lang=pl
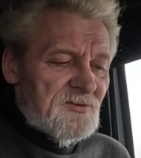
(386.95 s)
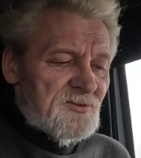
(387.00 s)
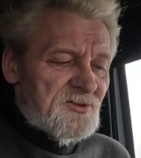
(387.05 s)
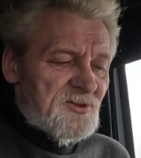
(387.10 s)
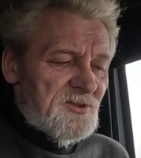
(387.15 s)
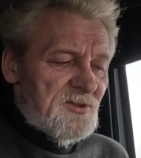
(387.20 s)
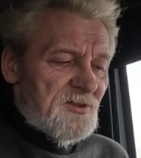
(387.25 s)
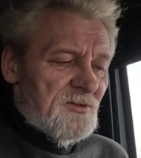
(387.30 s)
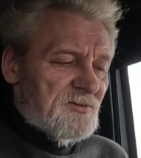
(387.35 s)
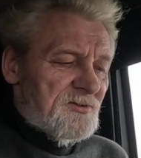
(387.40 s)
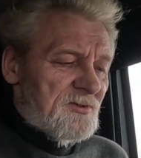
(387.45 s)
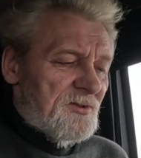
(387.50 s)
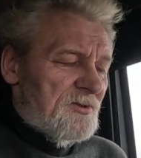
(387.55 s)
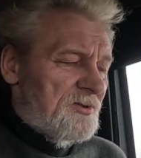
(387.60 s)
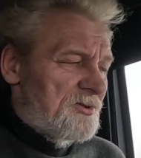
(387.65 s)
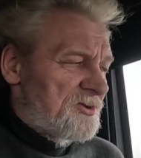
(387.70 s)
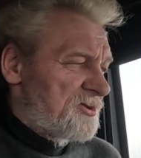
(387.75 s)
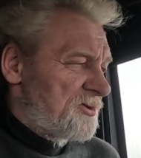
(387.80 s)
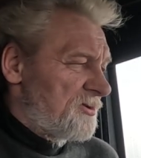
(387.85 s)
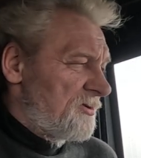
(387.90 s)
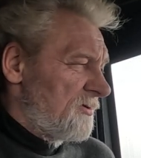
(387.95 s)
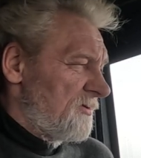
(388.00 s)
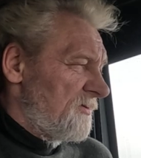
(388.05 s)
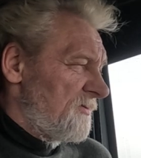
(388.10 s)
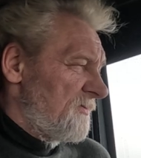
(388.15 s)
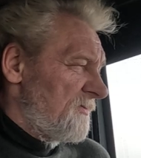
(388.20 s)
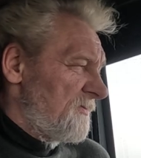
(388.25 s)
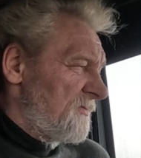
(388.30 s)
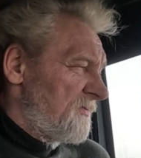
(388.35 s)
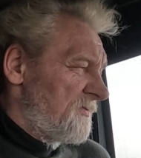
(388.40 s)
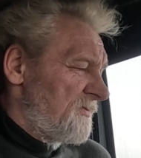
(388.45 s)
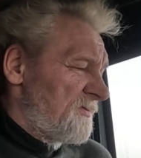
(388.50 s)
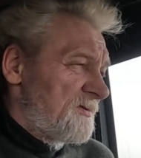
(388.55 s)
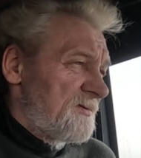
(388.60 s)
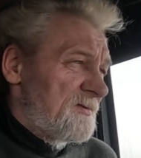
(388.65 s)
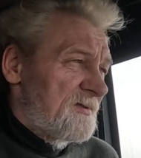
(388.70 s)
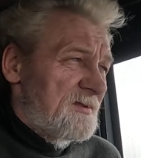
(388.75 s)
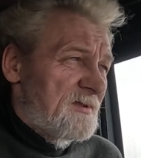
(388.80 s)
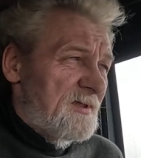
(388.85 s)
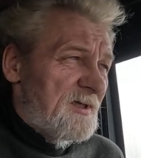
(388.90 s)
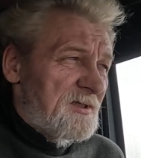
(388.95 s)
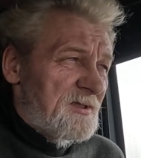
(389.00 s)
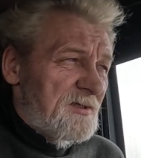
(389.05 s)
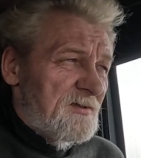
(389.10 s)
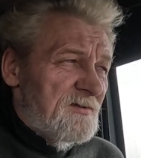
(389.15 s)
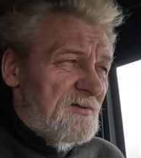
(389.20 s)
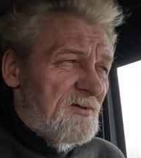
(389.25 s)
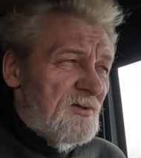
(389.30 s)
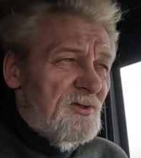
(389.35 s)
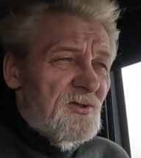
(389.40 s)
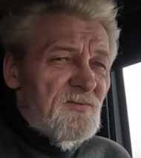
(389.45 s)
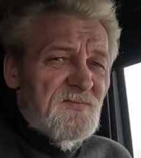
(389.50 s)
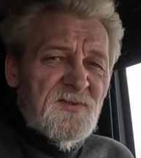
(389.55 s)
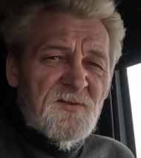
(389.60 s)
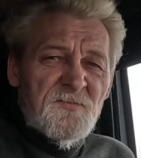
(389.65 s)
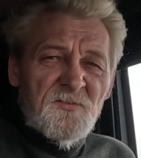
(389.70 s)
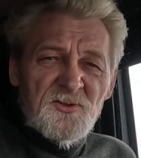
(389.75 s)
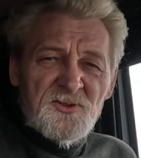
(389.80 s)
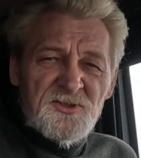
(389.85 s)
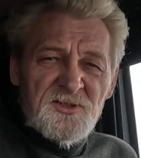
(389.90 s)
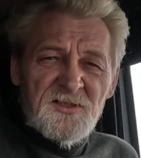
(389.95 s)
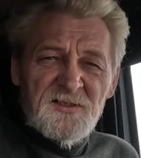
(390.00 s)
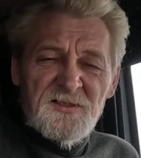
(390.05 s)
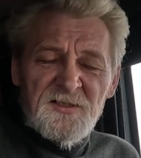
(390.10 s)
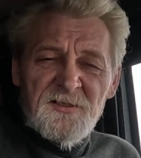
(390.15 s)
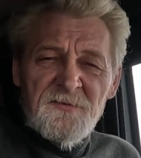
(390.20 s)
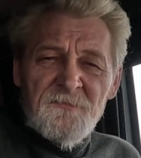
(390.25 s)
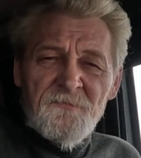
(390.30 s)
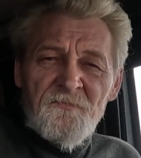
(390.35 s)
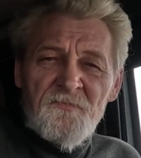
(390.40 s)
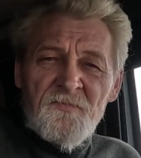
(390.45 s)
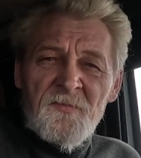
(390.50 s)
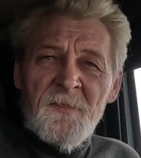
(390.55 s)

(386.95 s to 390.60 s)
czyli od kogoś, kto taki holownik posiada,